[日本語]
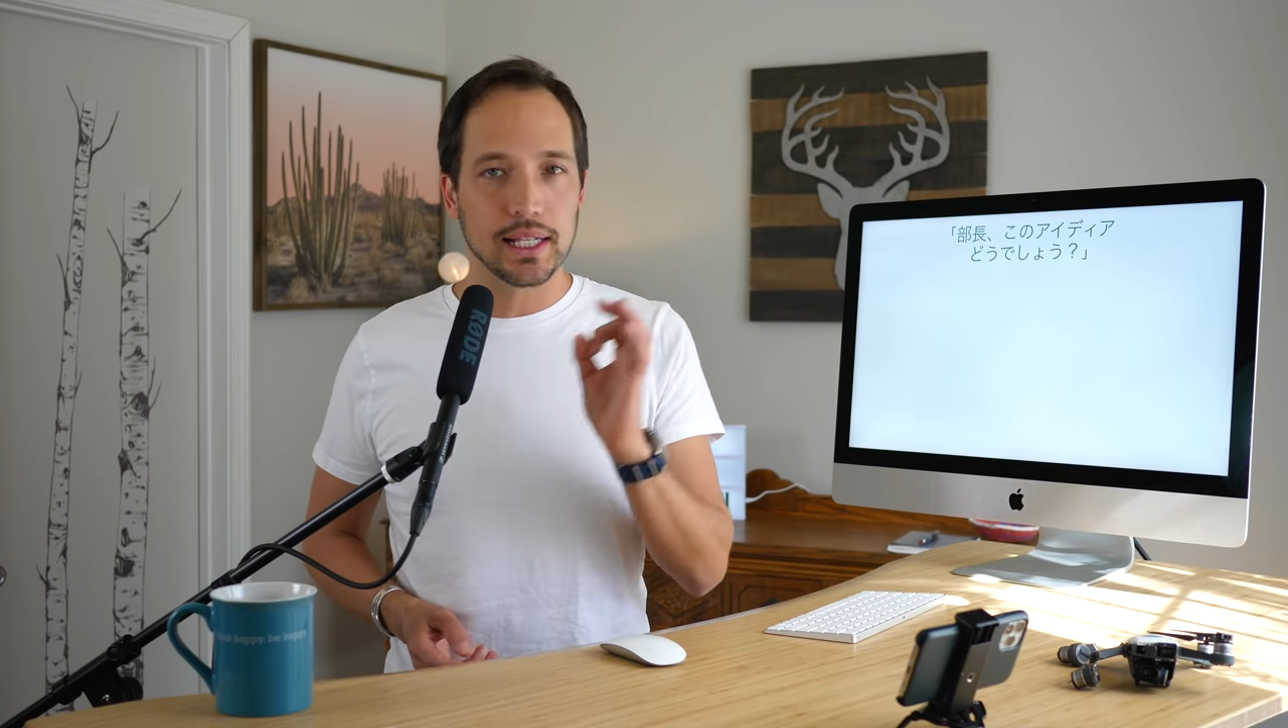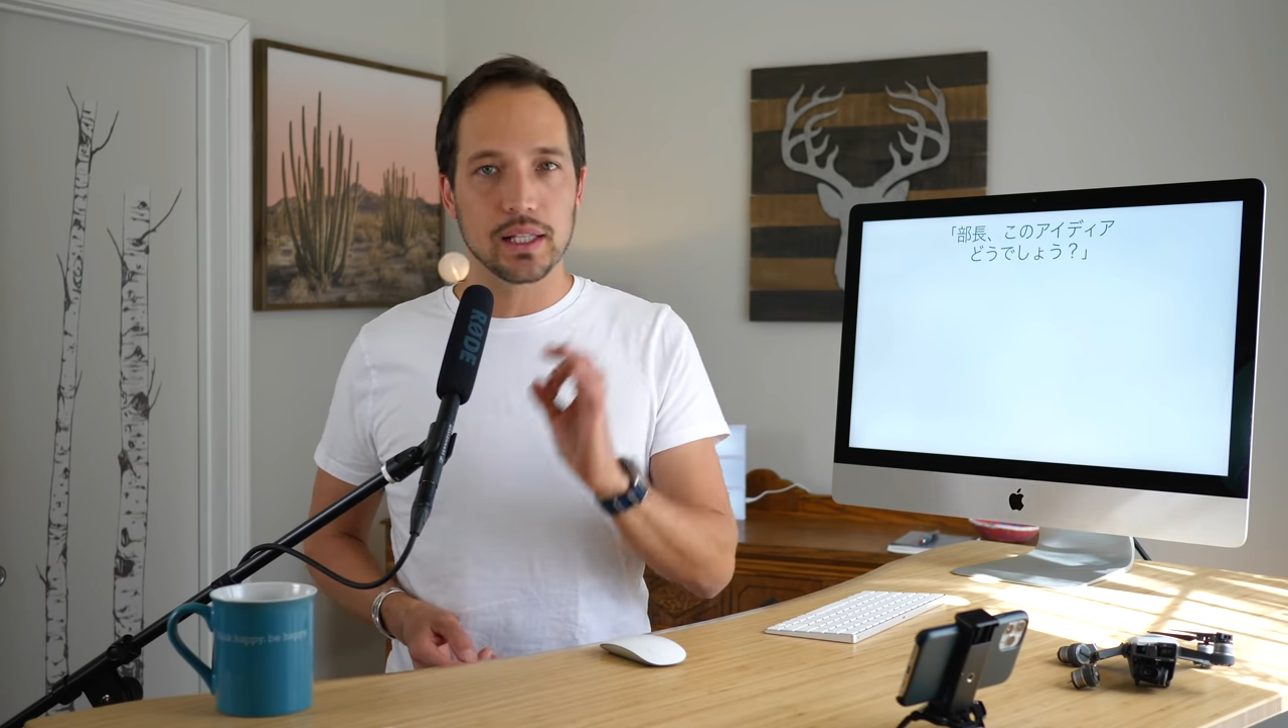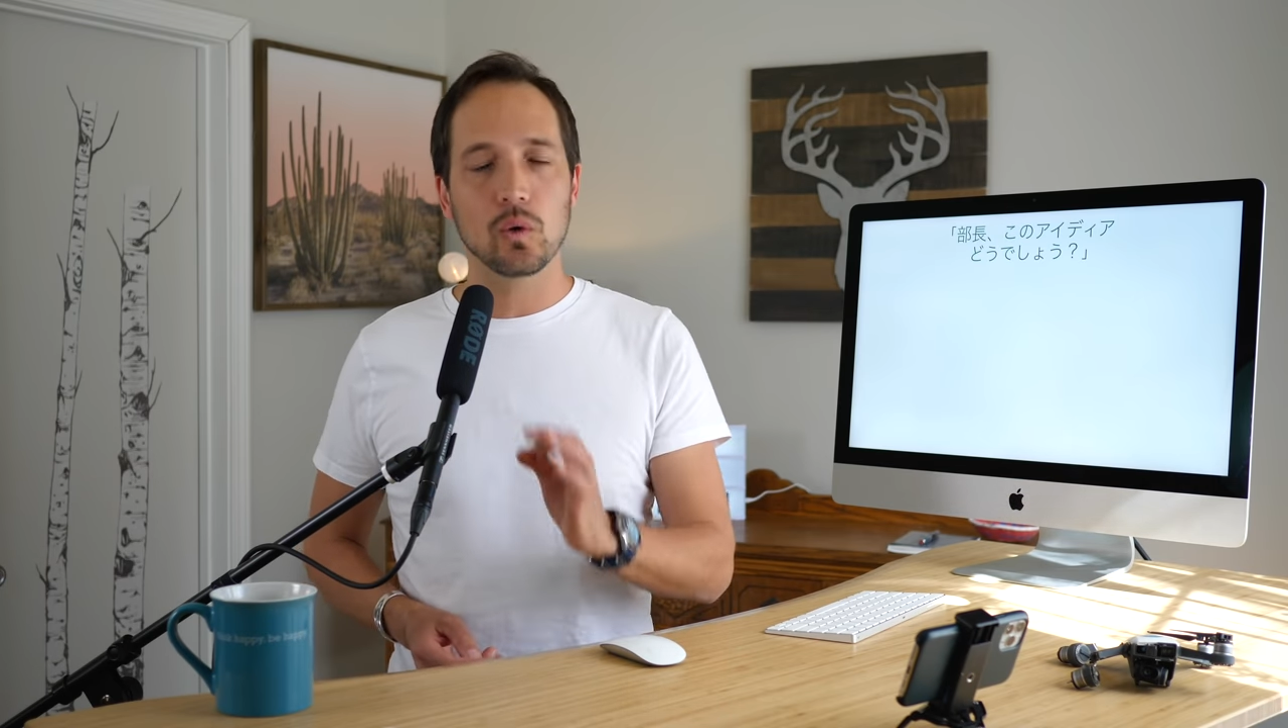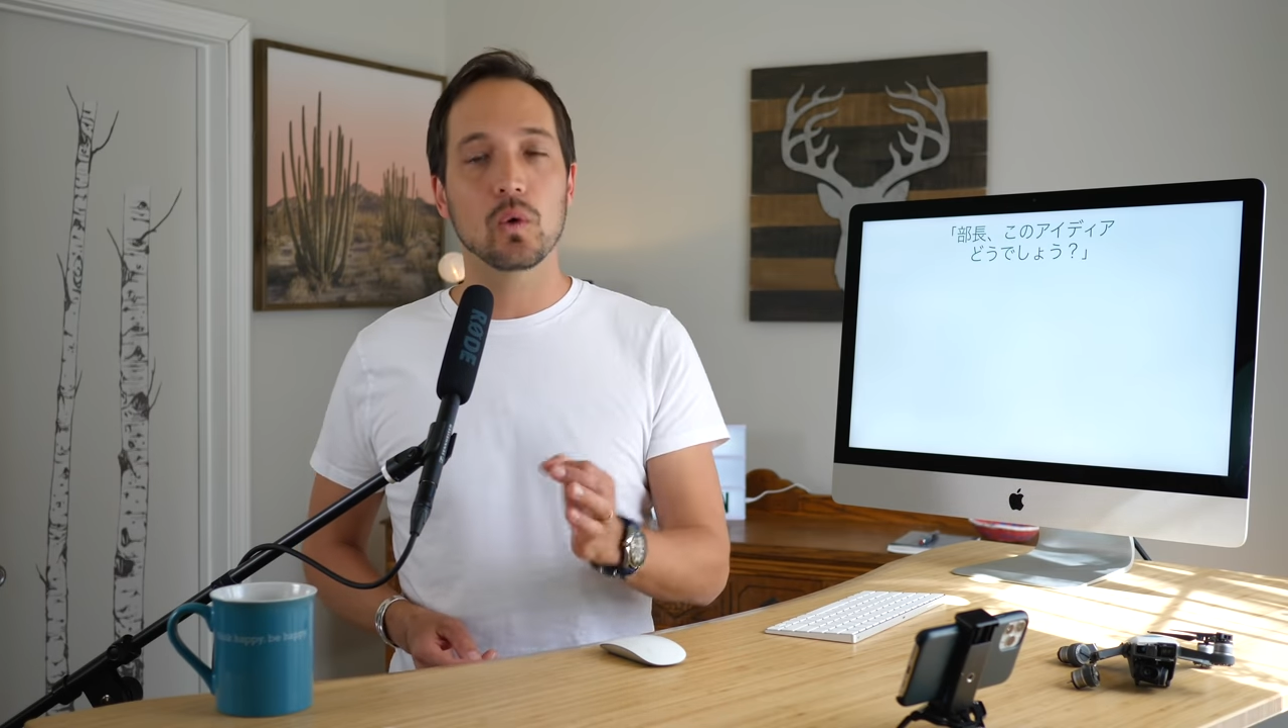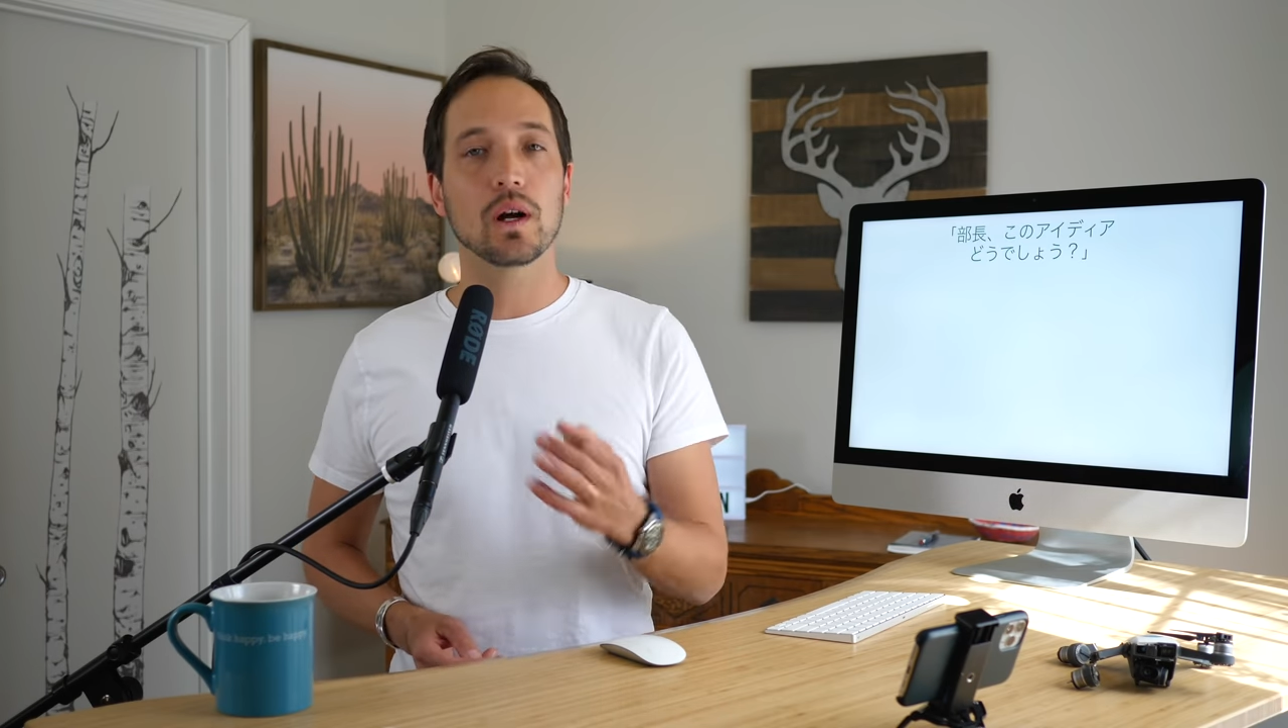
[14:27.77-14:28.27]
げ
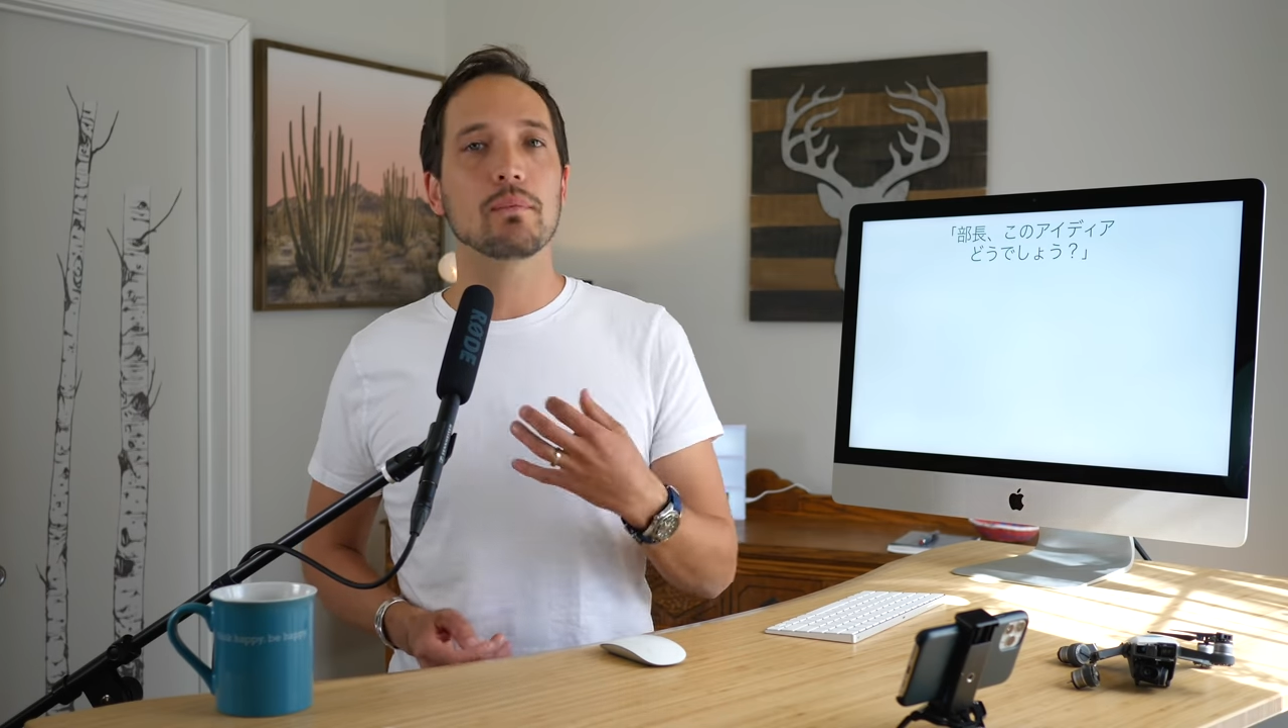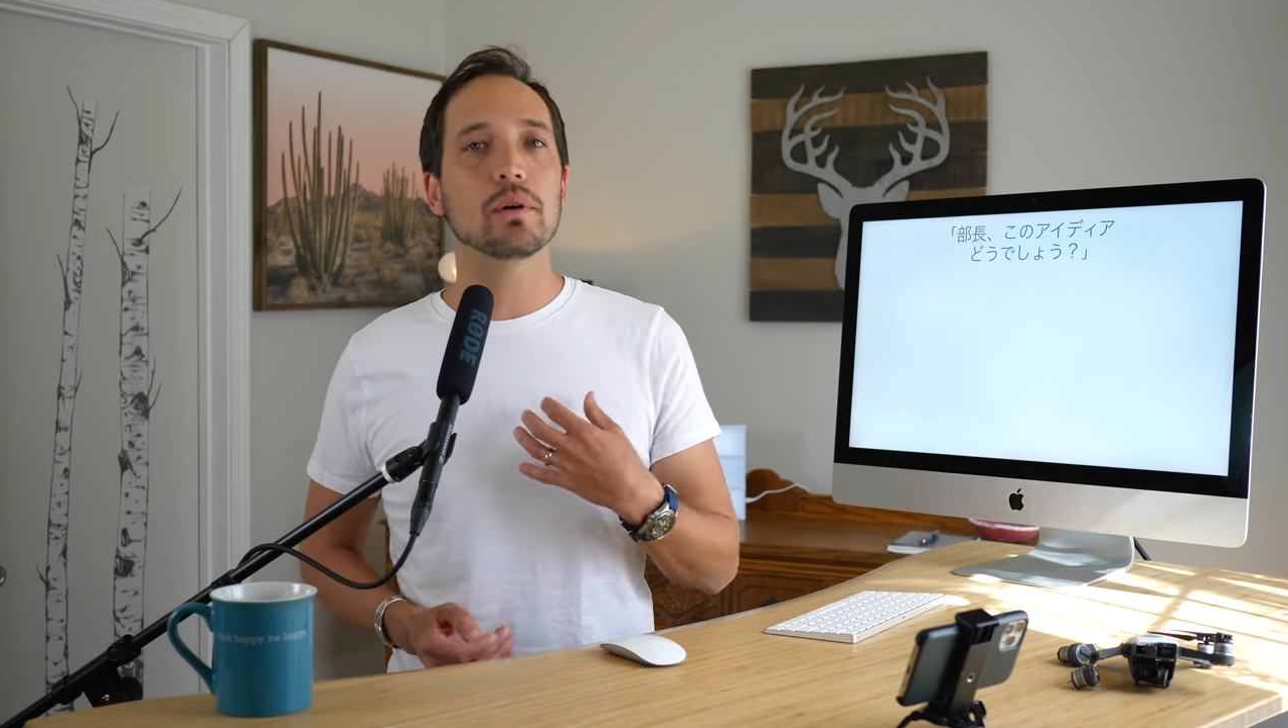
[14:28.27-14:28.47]
た方が